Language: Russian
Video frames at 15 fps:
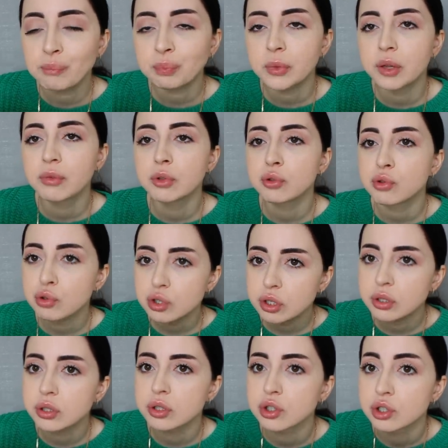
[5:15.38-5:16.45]
И вы тоже,
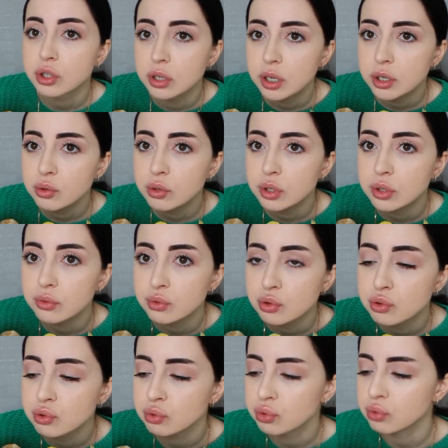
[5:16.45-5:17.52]
к сожалению, это все
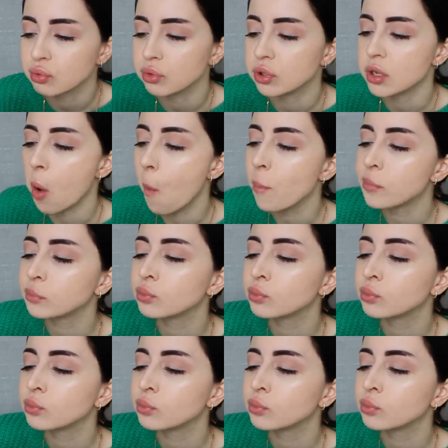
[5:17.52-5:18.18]
чувствуете.